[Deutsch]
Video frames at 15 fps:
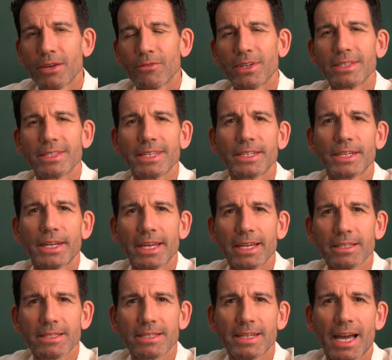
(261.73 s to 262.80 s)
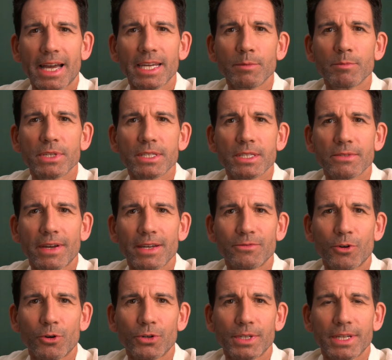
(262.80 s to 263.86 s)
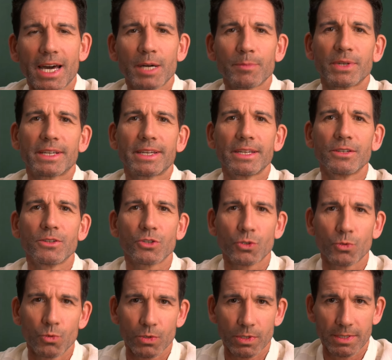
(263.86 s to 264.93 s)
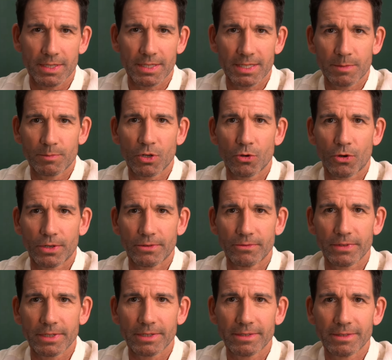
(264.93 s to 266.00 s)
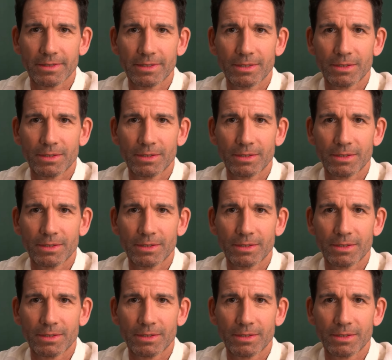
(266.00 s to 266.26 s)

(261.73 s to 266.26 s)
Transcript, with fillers: wenn sie in den ersten ein bis zwei Wochen nach Beginn des Hustens begonnen wird.